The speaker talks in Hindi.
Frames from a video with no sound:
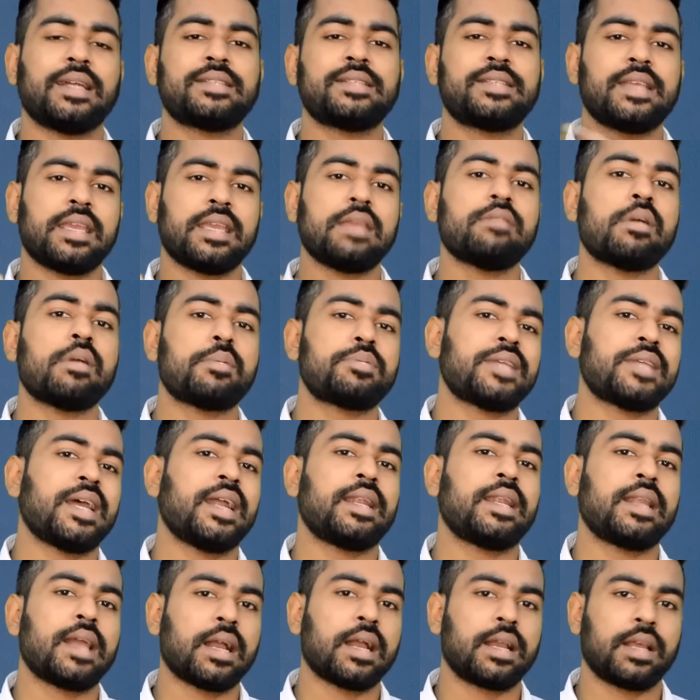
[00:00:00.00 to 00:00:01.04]
मदरसे की
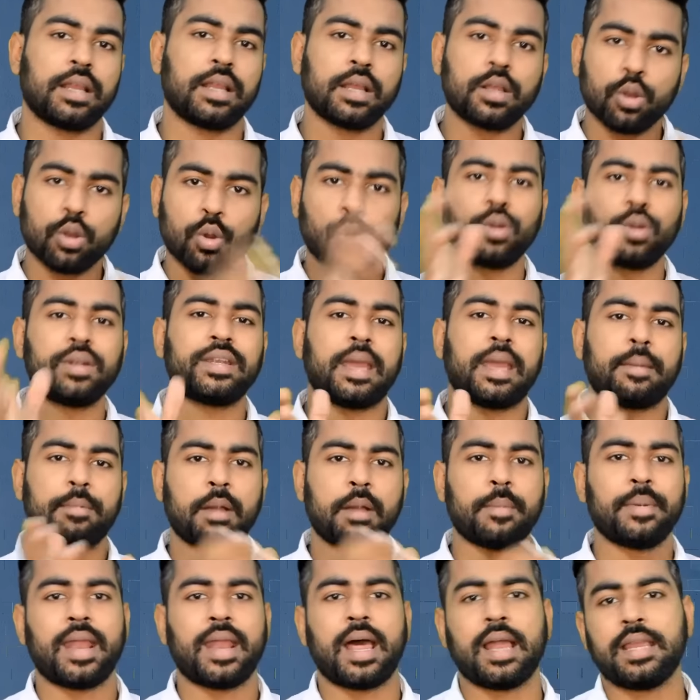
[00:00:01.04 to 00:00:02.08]
वेबसाइट का क्लोन
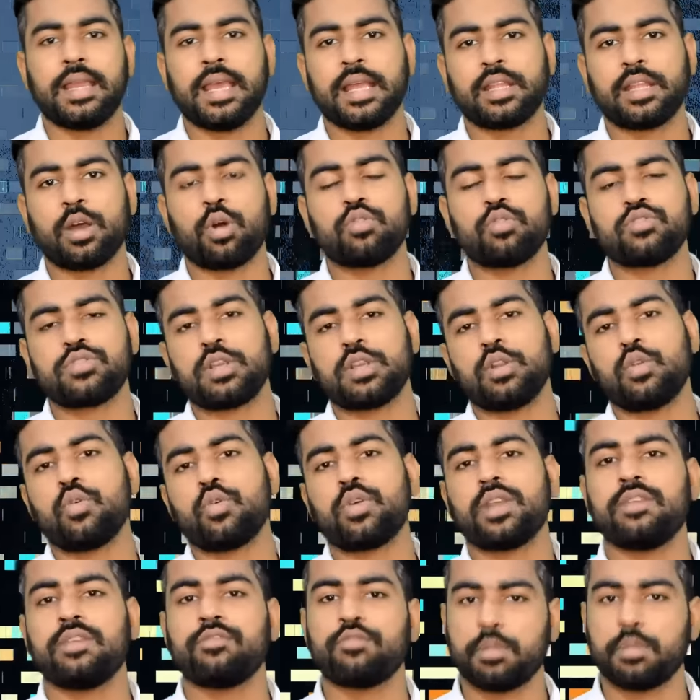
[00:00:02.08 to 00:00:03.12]
टाइप का बना लिया था और उससे
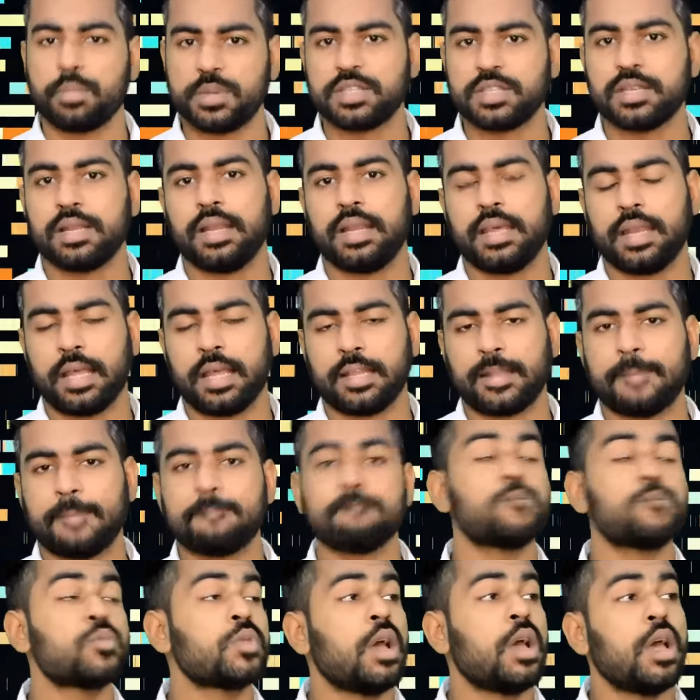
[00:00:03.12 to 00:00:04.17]
लोगों की इन्फॉर्मेशन ले रहा
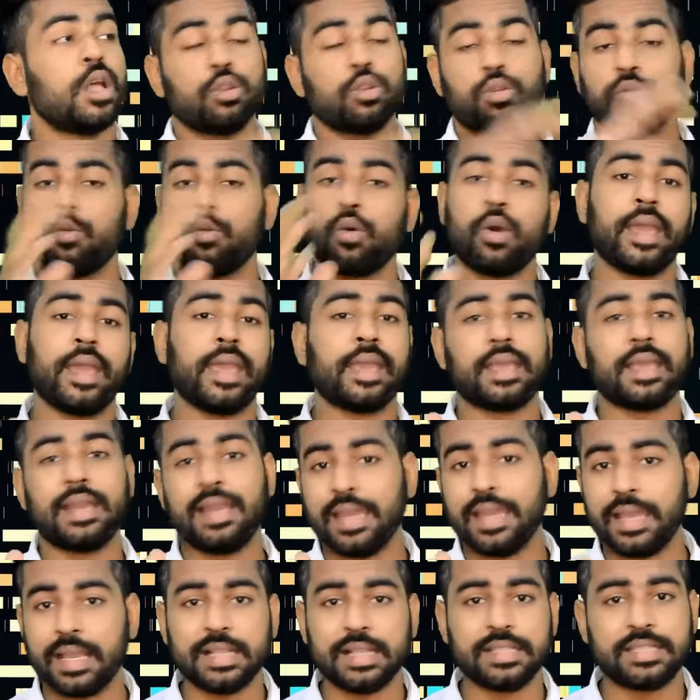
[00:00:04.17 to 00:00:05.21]
था तो वो
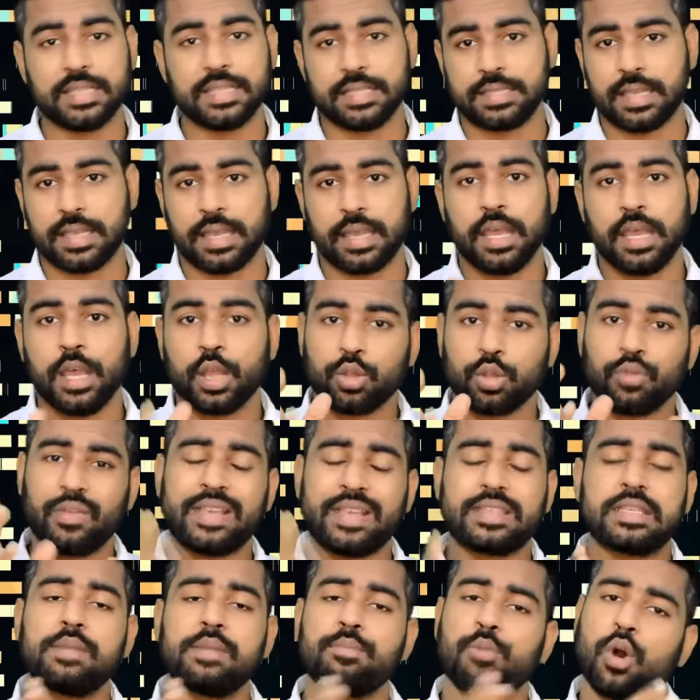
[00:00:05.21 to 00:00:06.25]
एक इलीगल चीज़ है
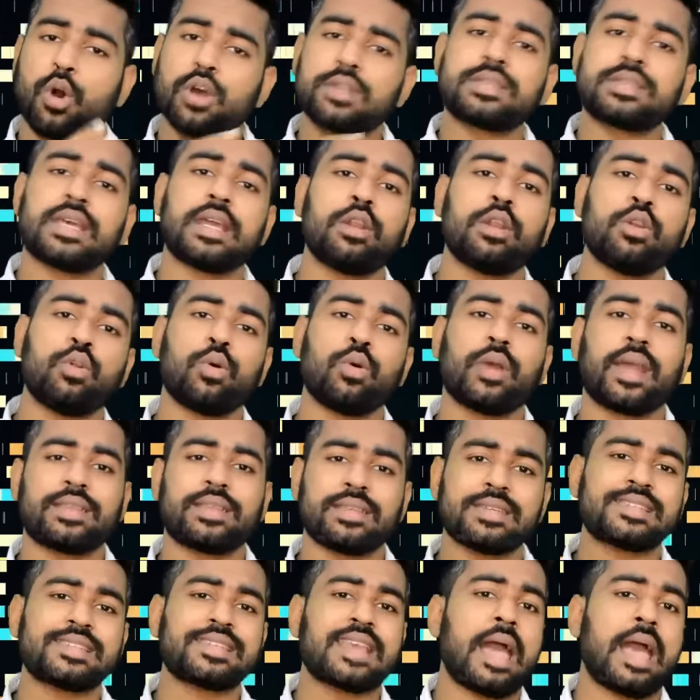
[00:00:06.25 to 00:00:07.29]
तो वैसे ही बहुत सारे
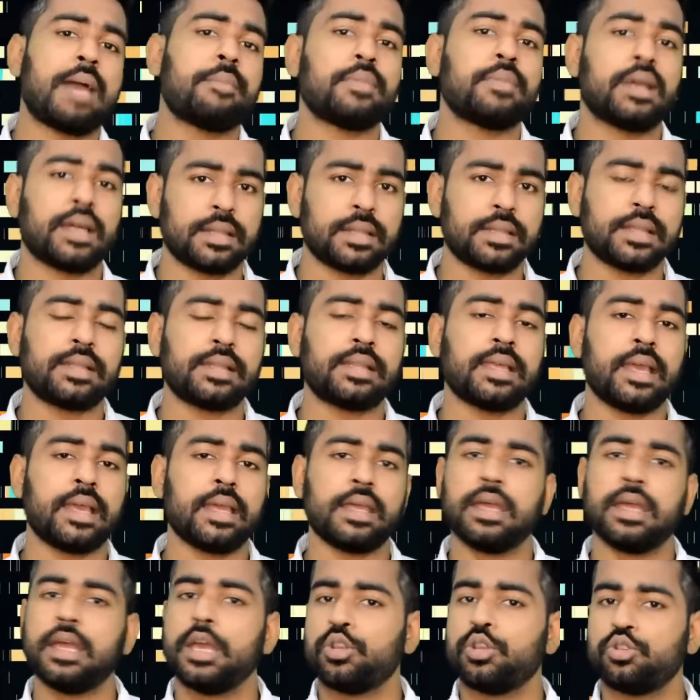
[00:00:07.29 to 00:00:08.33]
लोग ऐसे स्कैम कर
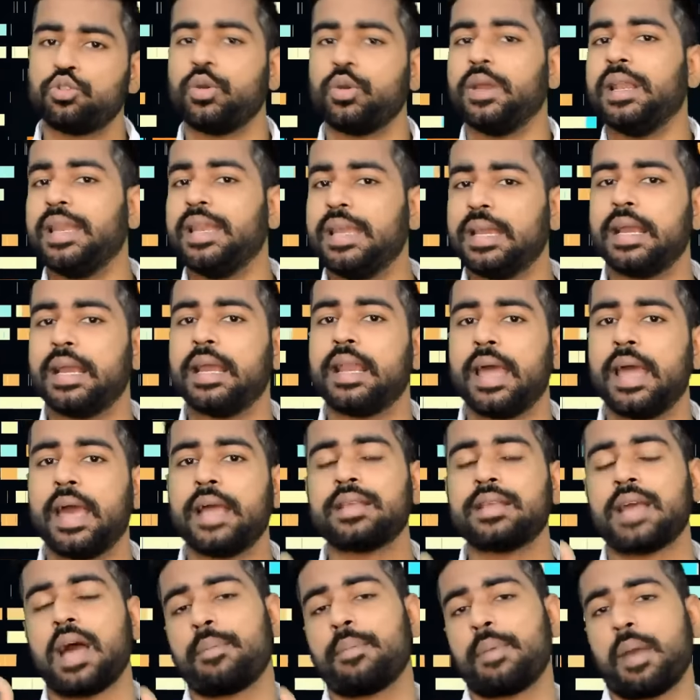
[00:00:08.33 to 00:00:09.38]
देते हैं जो
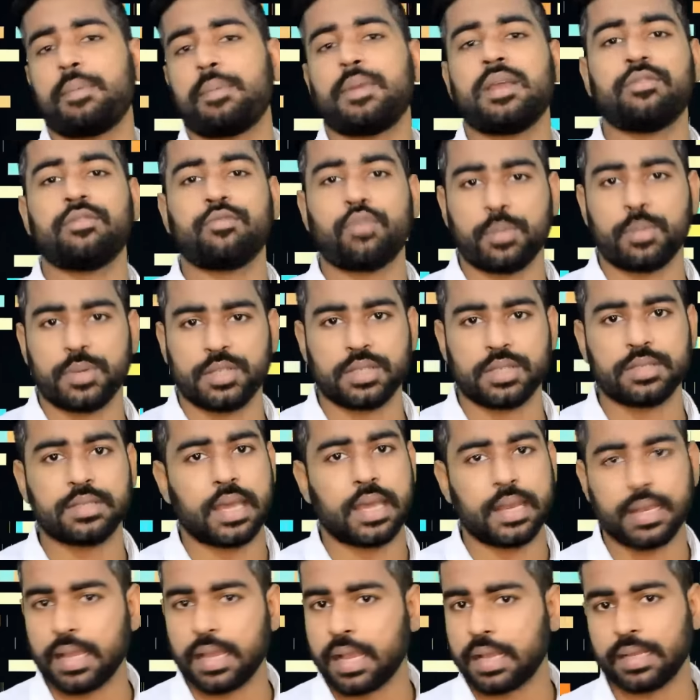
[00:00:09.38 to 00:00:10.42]
इलीगल है जहां पे आपकी
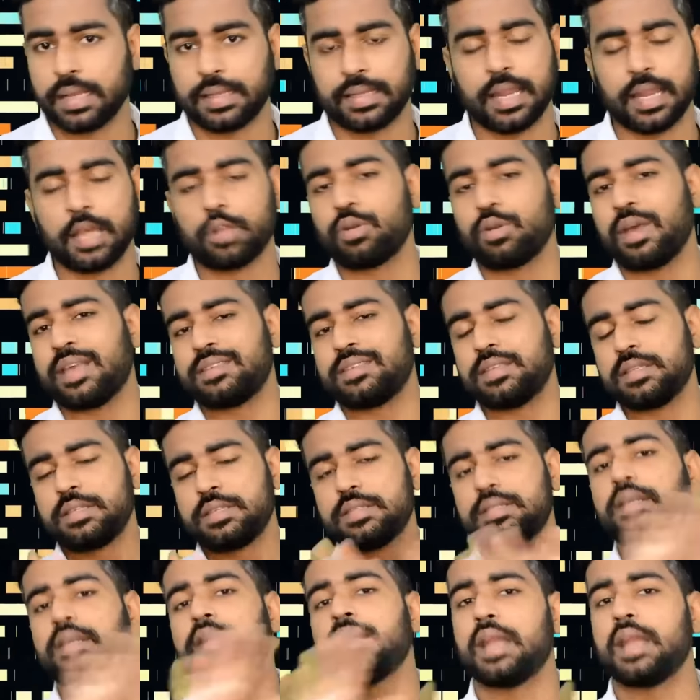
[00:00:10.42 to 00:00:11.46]
इन्फॉर्मेशन जाने का खतरा है तो
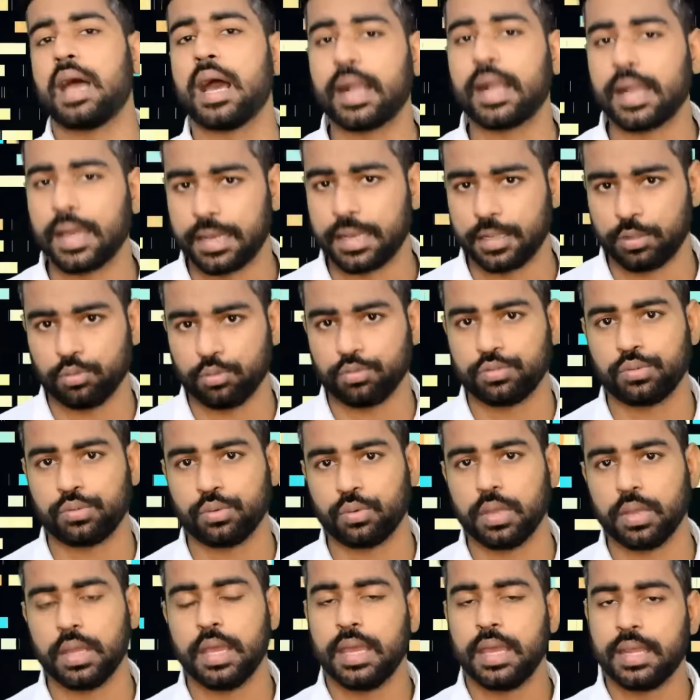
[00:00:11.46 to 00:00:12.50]
ऐसी चीज़ें ना करें
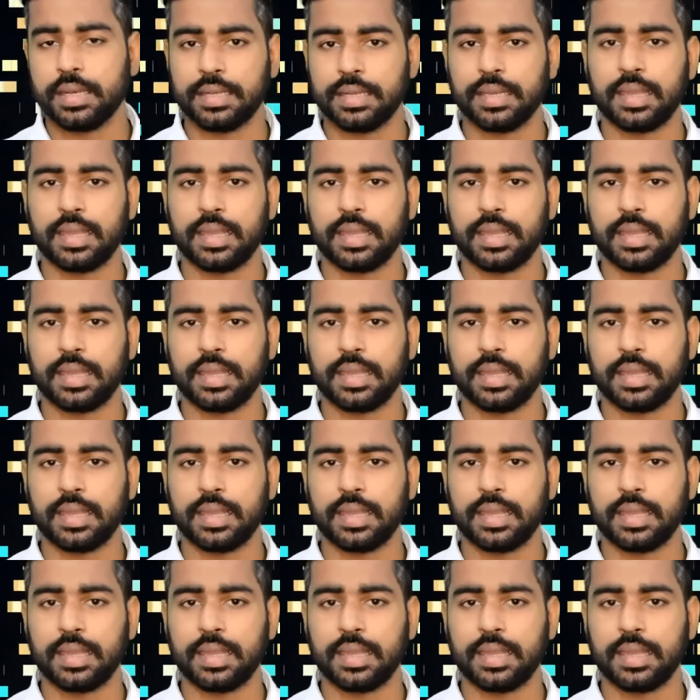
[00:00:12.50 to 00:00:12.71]
दोस्तों